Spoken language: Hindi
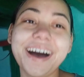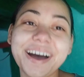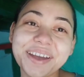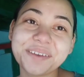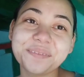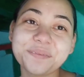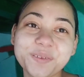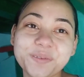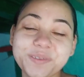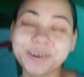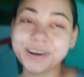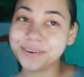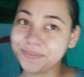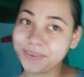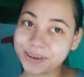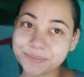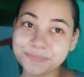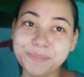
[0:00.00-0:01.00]
हाई एवरी
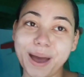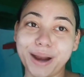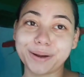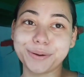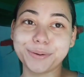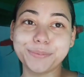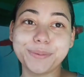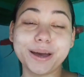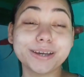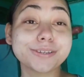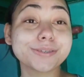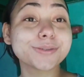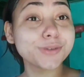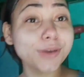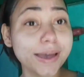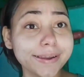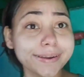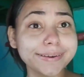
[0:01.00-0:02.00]
वन वेलकम बैक टू माई
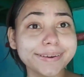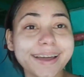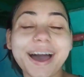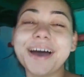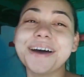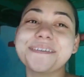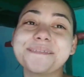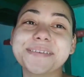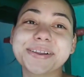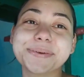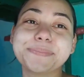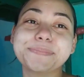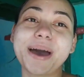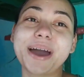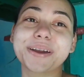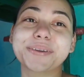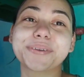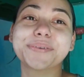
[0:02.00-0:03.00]
चैनल एंड वेलकम
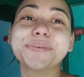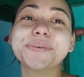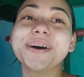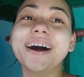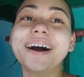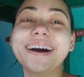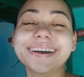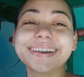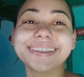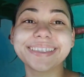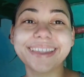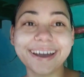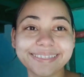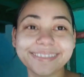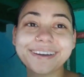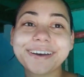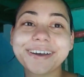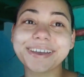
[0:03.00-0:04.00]
बैक टू
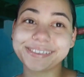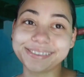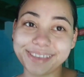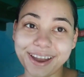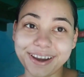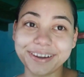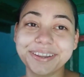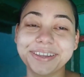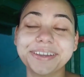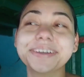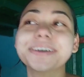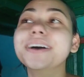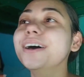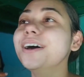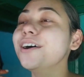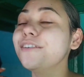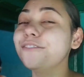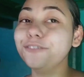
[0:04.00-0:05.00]
another एक्साइटिंग
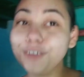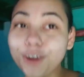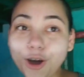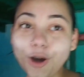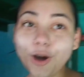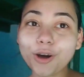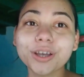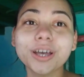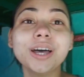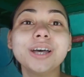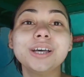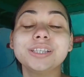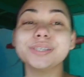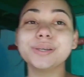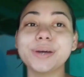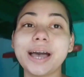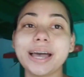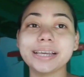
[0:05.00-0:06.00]
व्लॉग
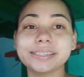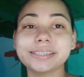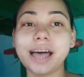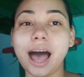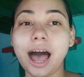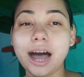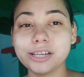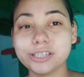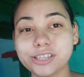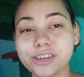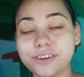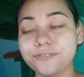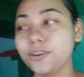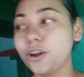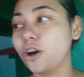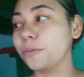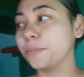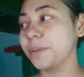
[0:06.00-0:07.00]
सो गाइज आज के
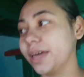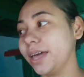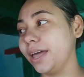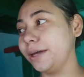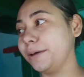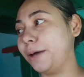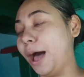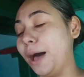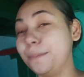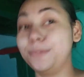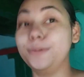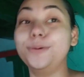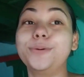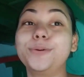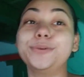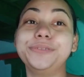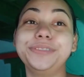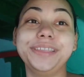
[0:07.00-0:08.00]
व्लॉग में आप
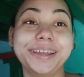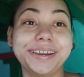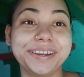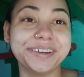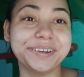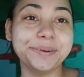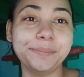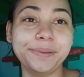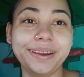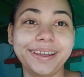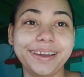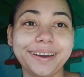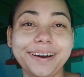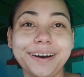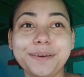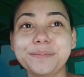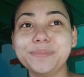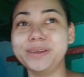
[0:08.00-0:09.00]
लोगों को देखने को
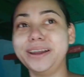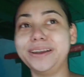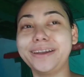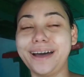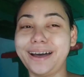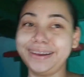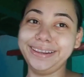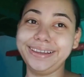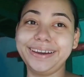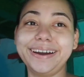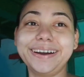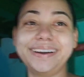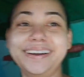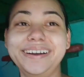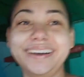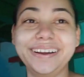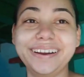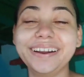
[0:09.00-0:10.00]
मिलेगा मेरा नानी का
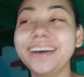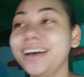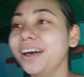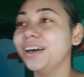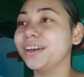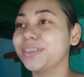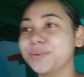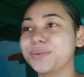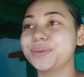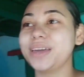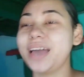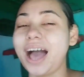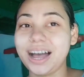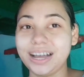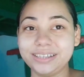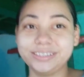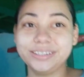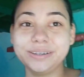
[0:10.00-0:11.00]
घर क्योंकि
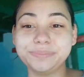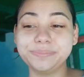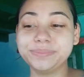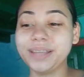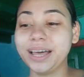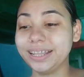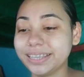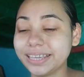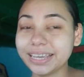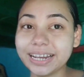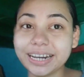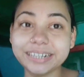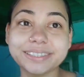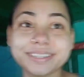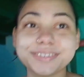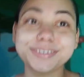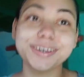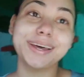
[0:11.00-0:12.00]
आज हम दादी के घर
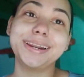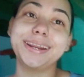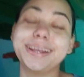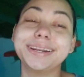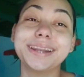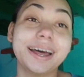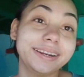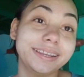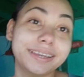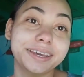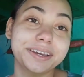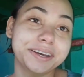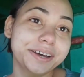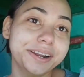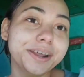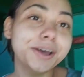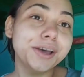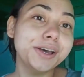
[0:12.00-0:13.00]
से जा रहे हैं नानी के
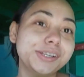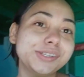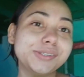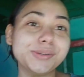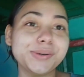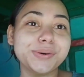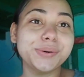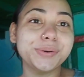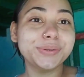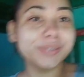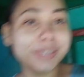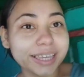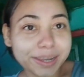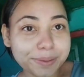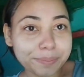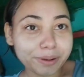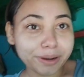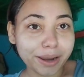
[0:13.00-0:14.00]
घर सो so,
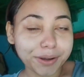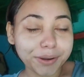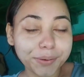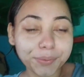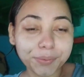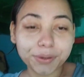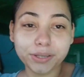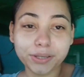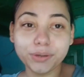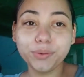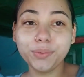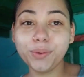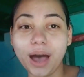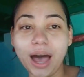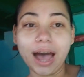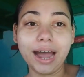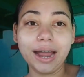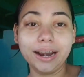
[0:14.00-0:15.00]
उसके लिए मैं रेडी हो रही हूँ
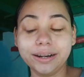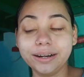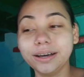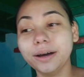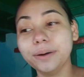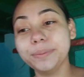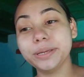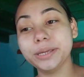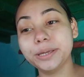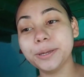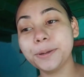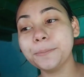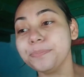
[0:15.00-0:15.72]
एंड अभी